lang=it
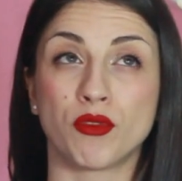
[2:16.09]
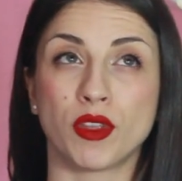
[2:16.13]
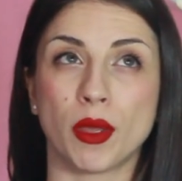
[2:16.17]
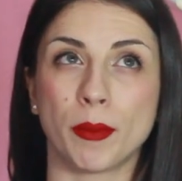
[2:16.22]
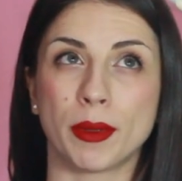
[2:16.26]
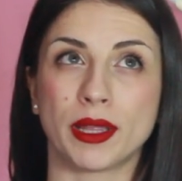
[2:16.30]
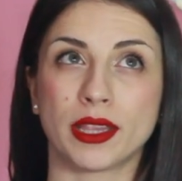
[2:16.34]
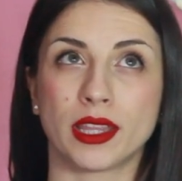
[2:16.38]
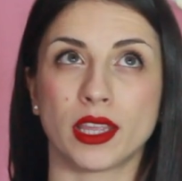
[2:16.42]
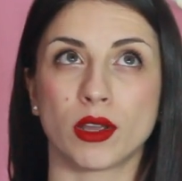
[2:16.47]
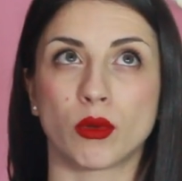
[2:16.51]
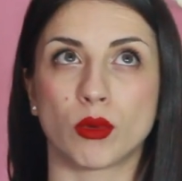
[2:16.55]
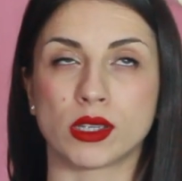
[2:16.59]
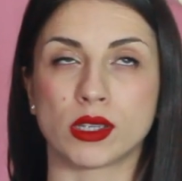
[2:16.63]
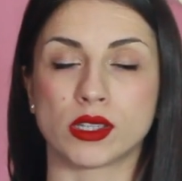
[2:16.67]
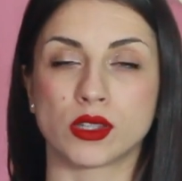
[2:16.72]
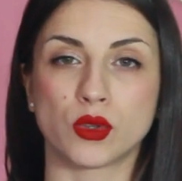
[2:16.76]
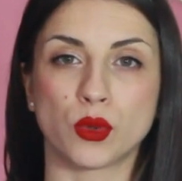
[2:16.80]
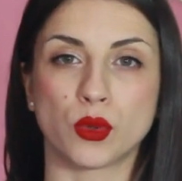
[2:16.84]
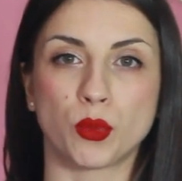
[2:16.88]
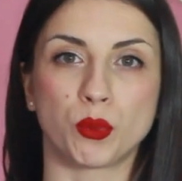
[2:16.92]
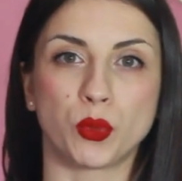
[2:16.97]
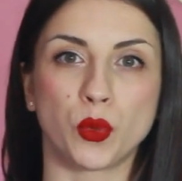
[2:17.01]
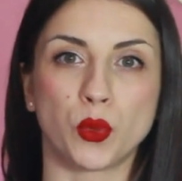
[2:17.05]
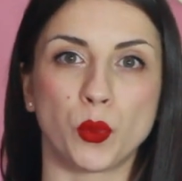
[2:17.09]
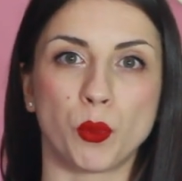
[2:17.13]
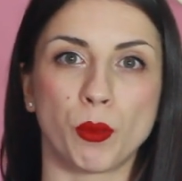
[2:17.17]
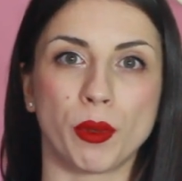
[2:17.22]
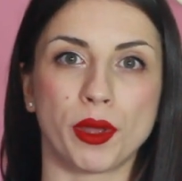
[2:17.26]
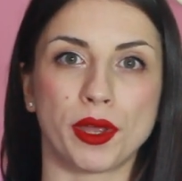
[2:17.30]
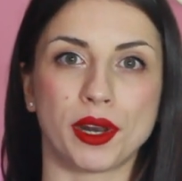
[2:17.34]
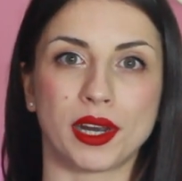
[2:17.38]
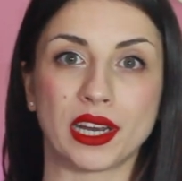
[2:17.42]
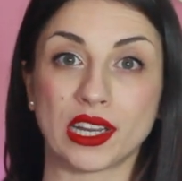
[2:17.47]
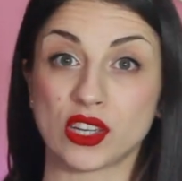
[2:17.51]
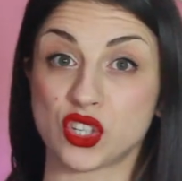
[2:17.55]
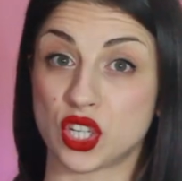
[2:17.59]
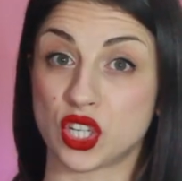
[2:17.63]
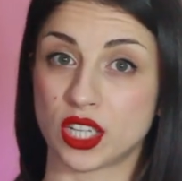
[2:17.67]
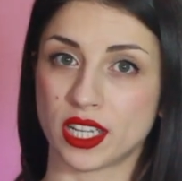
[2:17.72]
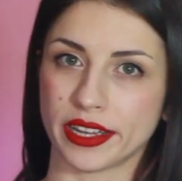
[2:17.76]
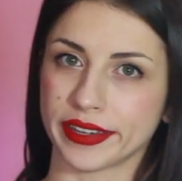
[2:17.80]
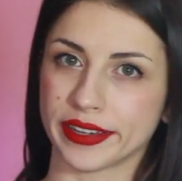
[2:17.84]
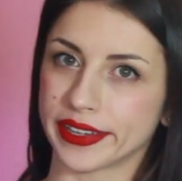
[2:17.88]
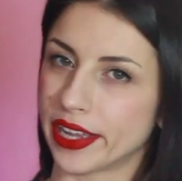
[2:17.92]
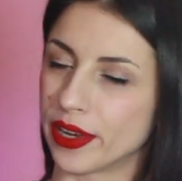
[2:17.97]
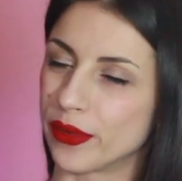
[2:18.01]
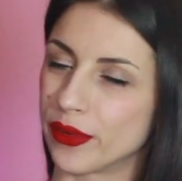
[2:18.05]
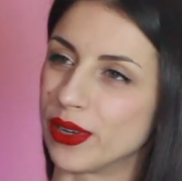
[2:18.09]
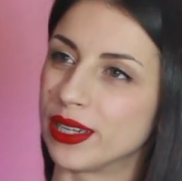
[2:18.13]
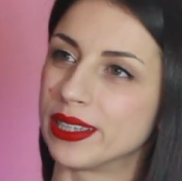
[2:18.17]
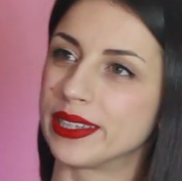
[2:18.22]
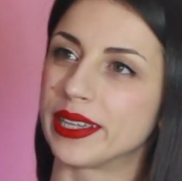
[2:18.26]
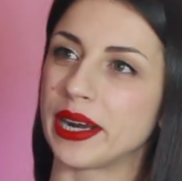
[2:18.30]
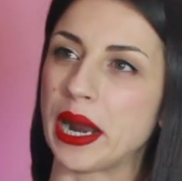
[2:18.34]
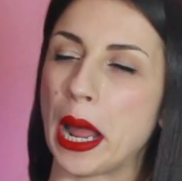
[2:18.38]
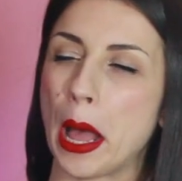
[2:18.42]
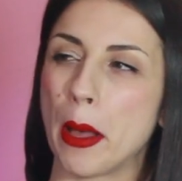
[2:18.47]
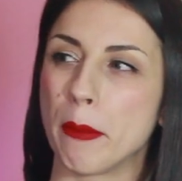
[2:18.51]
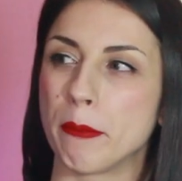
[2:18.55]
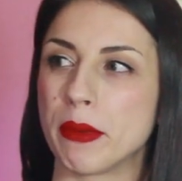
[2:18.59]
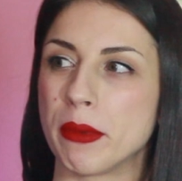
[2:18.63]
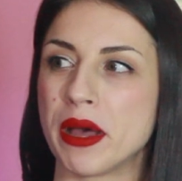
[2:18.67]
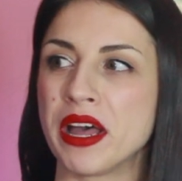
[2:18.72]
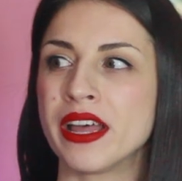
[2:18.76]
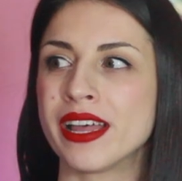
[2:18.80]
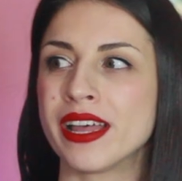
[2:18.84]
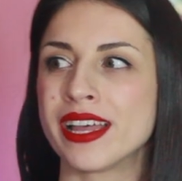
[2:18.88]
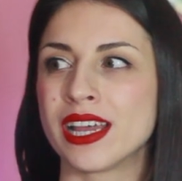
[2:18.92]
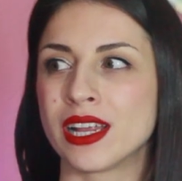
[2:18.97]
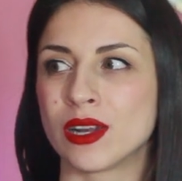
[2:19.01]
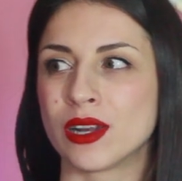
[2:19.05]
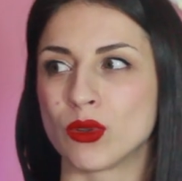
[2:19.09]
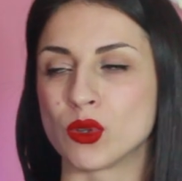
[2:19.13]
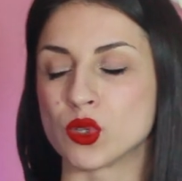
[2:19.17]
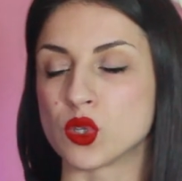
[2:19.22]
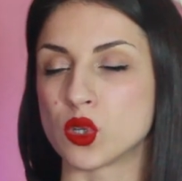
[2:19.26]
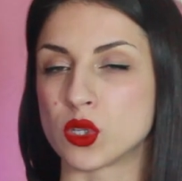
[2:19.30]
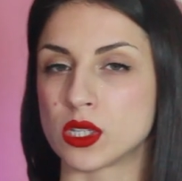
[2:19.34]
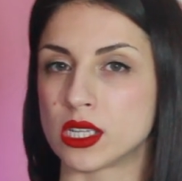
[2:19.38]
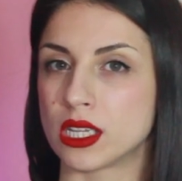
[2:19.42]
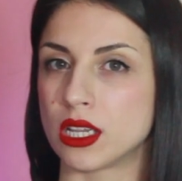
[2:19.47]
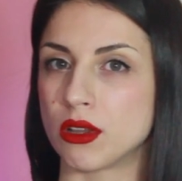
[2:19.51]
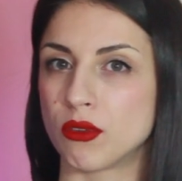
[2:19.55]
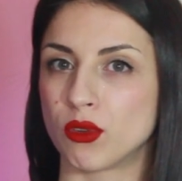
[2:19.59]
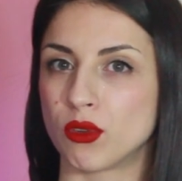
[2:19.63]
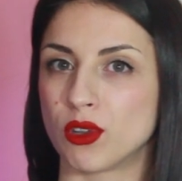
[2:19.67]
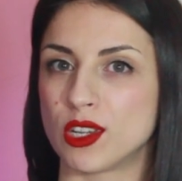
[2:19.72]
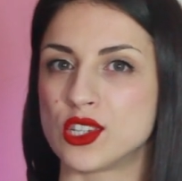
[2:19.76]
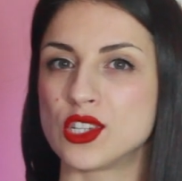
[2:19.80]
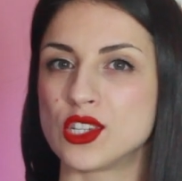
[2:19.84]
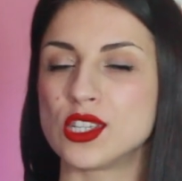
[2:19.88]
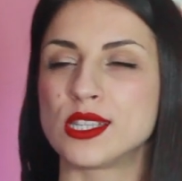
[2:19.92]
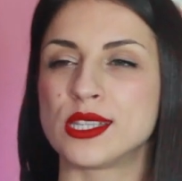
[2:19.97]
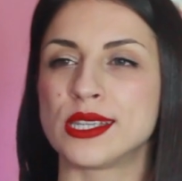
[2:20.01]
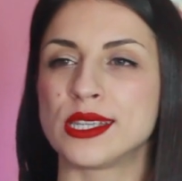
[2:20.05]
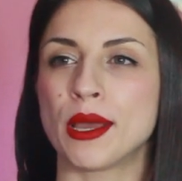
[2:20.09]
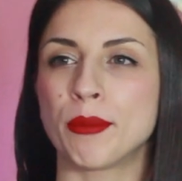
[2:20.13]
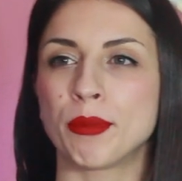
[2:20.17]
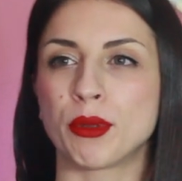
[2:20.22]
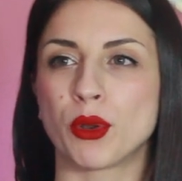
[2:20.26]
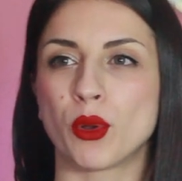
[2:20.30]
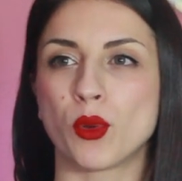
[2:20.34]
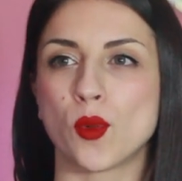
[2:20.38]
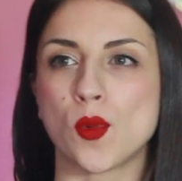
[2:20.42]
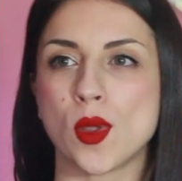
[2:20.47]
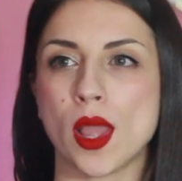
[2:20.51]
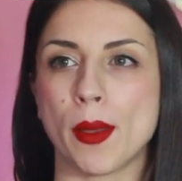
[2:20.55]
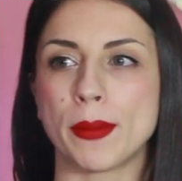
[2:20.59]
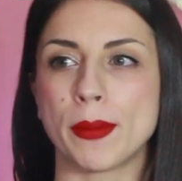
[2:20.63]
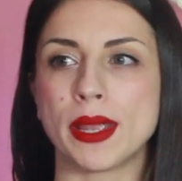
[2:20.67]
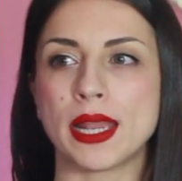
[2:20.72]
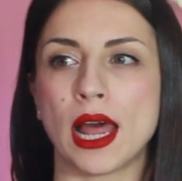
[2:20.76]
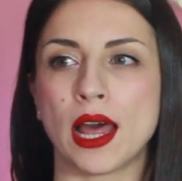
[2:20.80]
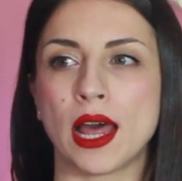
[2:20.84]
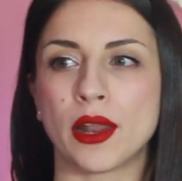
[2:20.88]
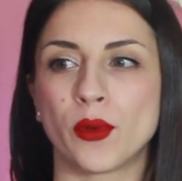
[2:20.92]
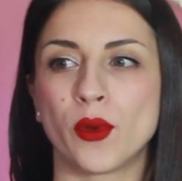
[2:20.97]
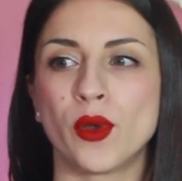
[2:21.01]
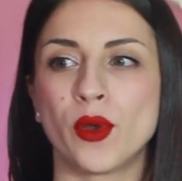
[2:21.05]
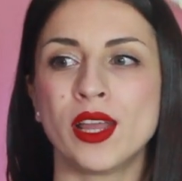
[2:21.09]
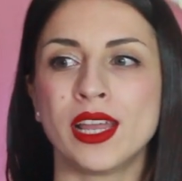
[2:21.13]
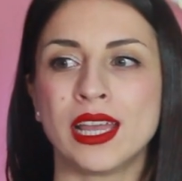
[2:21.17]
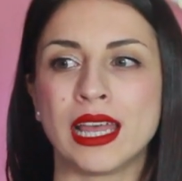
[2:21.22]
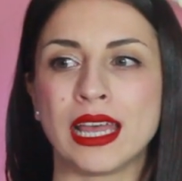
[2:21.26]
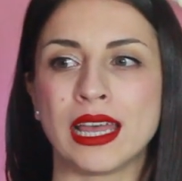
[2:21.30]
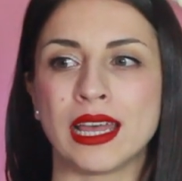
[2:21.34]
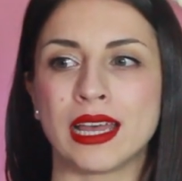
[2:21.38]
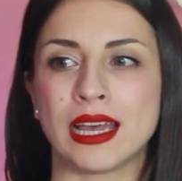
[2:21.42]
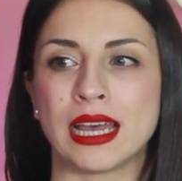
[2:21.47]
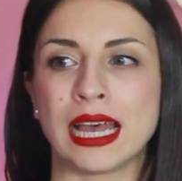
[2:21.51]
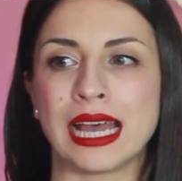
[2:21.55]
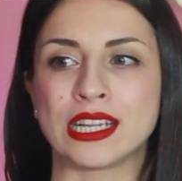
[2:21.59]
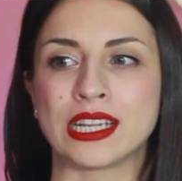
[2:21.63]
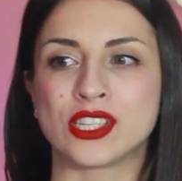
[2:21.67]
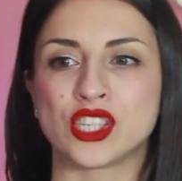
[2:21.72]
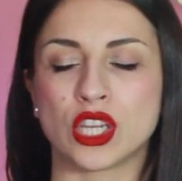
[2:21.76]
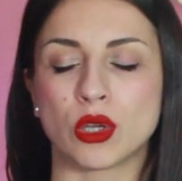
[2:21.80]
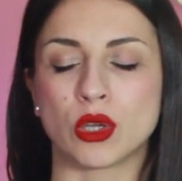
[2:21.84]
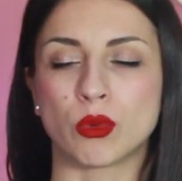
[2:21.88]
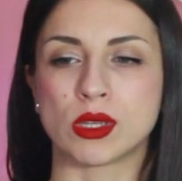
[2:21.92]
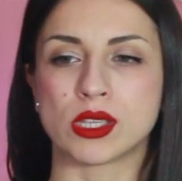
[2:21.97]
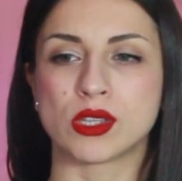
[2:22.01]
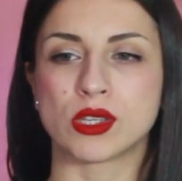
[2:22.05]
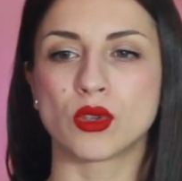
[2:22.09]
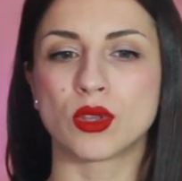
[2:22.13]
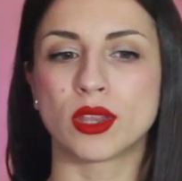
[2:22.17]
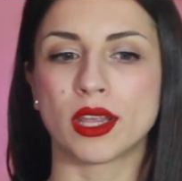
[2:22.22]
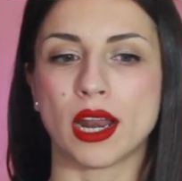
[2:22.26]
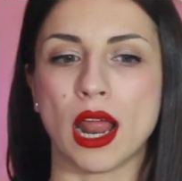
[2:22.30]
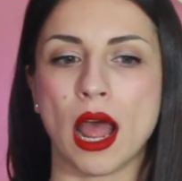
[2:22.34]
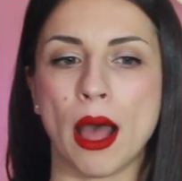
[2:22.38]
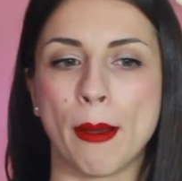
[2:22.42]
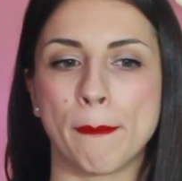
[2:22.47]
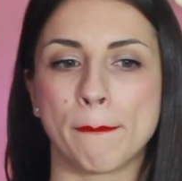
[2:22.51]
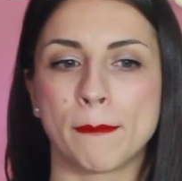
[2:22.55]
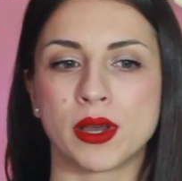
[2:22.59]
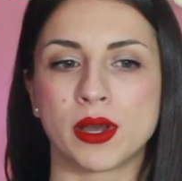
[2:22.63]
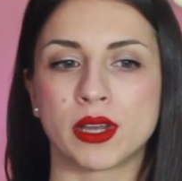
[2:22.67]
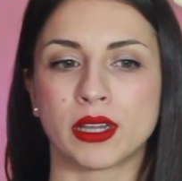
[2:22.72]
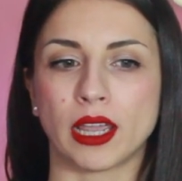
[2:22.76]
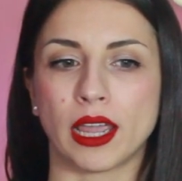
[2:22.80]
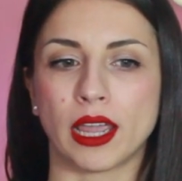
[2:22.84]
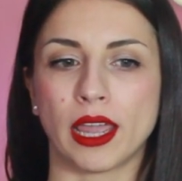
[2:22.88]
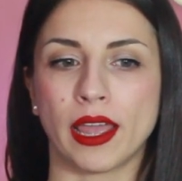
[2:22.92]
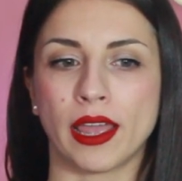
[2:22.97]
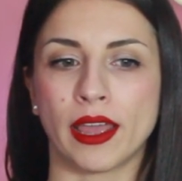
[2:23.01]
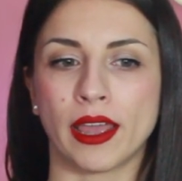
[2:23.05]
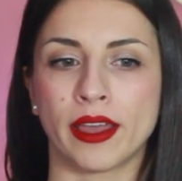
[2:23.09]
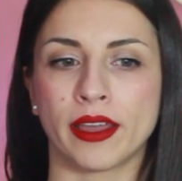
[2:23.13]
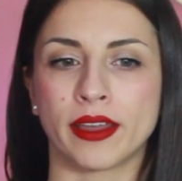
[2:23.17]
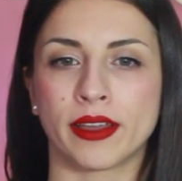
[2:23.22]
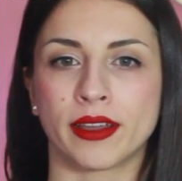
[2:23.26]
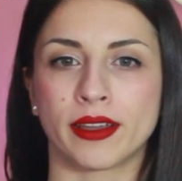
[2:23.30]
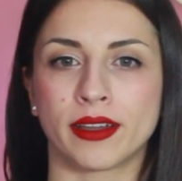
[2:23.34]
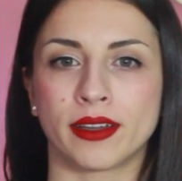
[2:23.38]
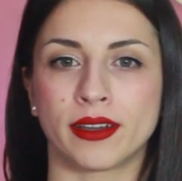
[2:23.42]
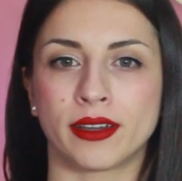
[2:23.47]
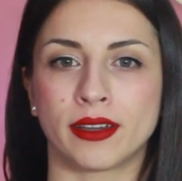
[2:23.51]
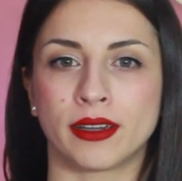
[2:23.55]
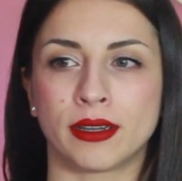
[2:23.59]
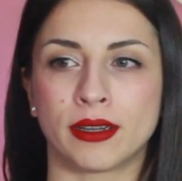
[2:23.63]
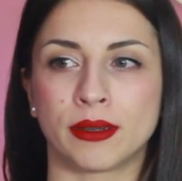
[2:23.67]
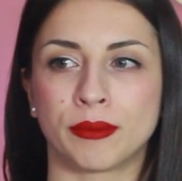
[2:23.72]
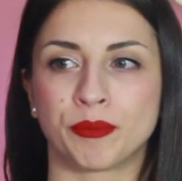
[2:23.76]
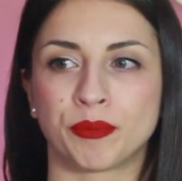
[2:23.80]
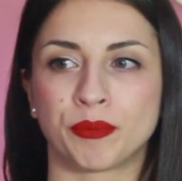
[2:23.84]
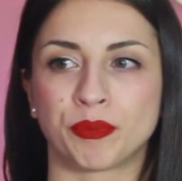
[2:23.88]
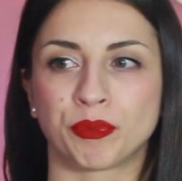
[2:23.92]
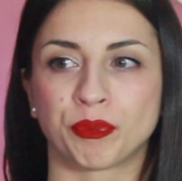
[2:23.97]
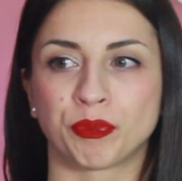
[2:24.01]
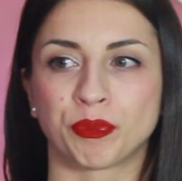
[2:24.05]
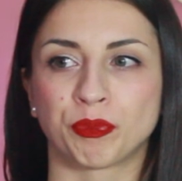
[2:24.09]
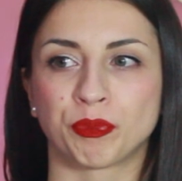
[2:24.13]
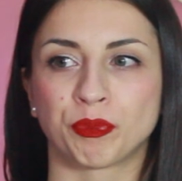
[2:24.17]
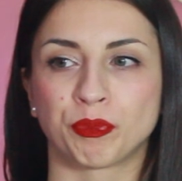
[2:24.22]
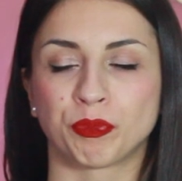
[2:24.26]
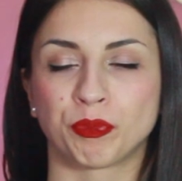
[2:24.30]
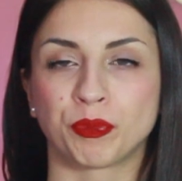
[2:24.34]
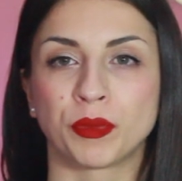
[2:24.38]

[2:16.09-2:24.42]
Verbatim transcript: Ovviamente questo è più per le città che hanno il tram, non so se da voi ci sia, però qui a Milano eh, c'è questo tram che... Ehm,